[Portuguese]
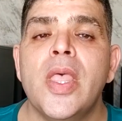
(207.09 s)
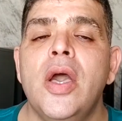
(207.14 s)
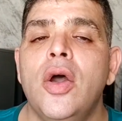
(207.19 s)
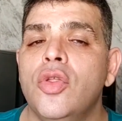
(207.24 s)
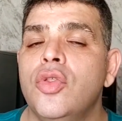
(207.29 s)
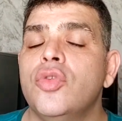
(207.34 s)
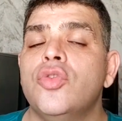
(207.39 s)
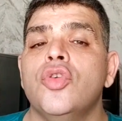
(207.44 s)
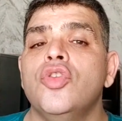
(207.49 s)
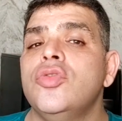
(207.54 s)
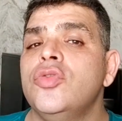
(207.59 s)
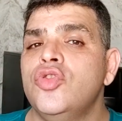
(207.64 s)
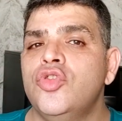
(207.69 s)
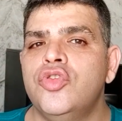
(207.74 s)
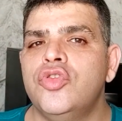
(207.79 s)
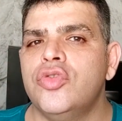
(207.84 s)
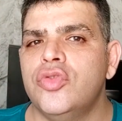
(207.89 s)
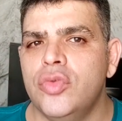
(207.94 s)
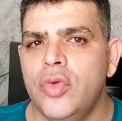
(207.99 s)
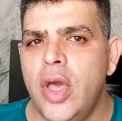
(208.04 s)
Eu não tô
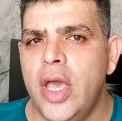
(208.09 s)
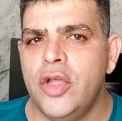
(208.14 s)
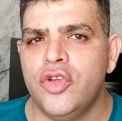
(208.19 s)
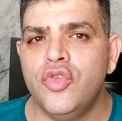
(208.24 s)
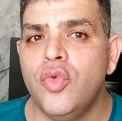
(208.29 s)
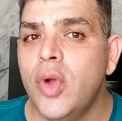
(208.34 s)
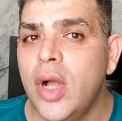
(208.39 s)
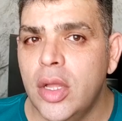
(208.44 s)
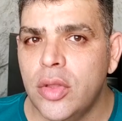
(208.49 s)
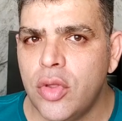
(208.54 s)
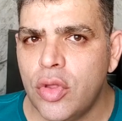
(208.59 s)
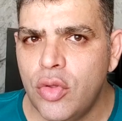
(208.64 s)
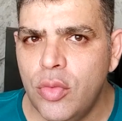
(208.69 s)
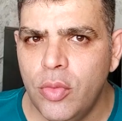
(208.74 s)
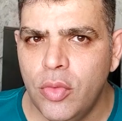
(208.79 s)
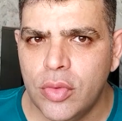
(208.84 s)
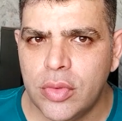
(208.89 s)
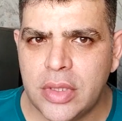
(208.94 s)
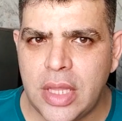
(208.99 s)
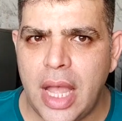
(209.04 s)
é, julgando todo
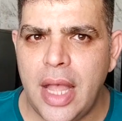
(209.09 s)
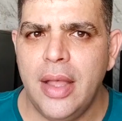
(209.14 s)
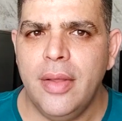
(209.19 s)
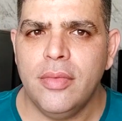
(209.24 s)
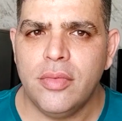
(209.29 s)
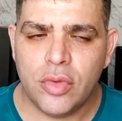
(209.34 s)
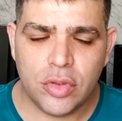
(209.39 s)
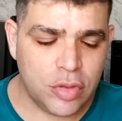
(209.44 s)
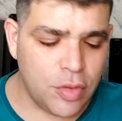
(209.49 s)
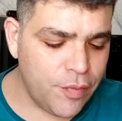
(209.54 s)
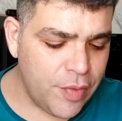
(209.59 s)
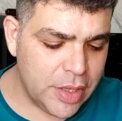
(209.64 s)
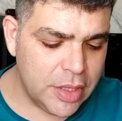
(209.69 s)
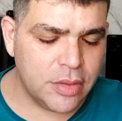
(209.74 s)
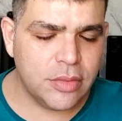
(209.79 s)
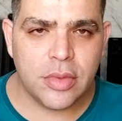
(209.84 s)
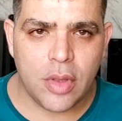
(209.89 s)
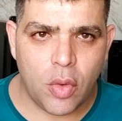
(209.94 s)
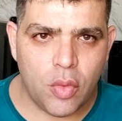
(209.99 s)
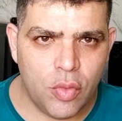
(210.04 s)
mundo, tá? Tô só
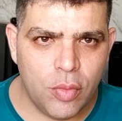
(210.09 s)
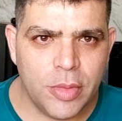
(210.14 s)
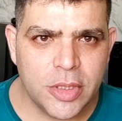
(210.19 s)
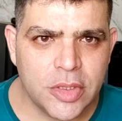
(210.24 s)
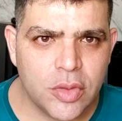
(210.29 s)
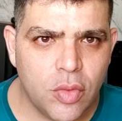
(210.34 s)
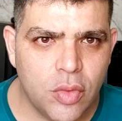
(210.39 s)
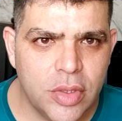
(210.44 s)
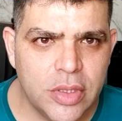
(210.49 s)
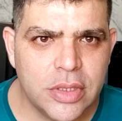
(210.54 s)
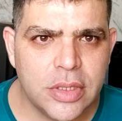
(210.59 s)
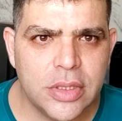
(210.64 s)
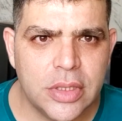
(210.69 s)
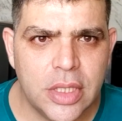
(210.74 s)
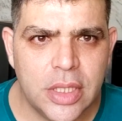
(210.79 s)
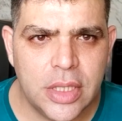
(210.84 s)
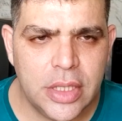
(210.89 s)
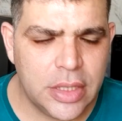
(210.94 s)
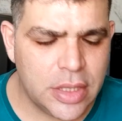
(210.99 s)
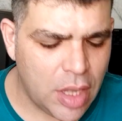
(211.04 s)
falando que algumas coisas
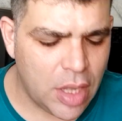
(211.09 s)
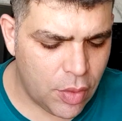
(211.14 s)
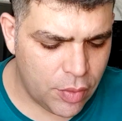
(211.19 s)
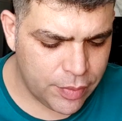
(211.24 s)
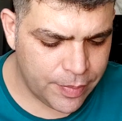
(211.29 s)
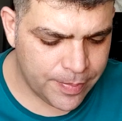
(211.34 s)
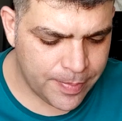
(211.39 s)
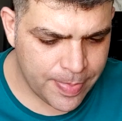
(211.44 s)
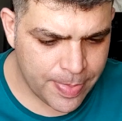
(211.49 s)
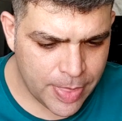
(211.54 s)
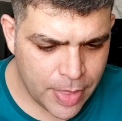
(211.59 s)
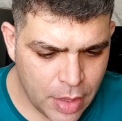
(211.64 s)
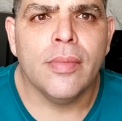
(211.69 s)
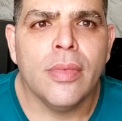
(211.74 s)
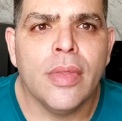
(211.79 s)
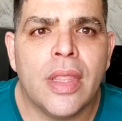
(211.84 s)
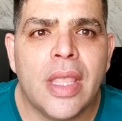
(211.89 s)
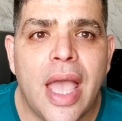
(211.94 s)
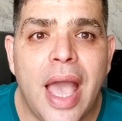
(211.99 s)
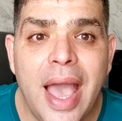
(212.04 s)
aí e tal.
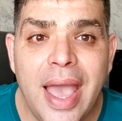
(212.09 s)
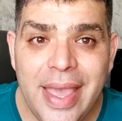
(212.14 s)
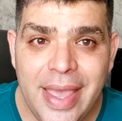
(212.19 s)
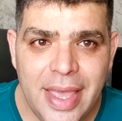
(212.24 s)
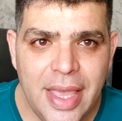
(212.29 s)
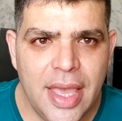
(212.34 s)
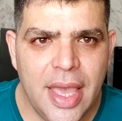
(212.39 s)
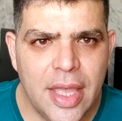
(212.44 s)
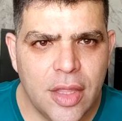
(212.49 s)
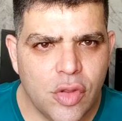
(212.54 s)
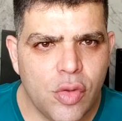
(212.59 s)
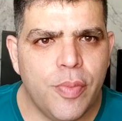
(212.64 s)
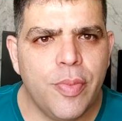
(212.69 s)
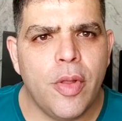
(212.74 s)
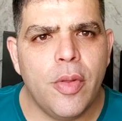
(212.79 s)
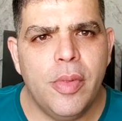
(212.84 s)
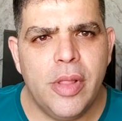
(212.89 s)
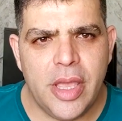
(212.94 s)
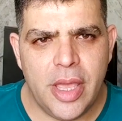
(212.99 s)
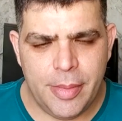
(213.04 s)
Aí entra o
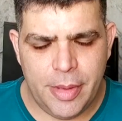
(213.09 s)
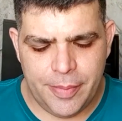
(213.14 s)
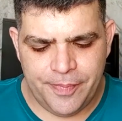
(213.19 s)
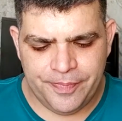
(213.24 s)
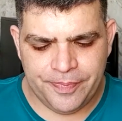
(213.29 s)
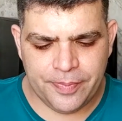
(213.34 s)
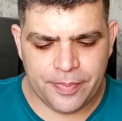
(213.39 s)
problema.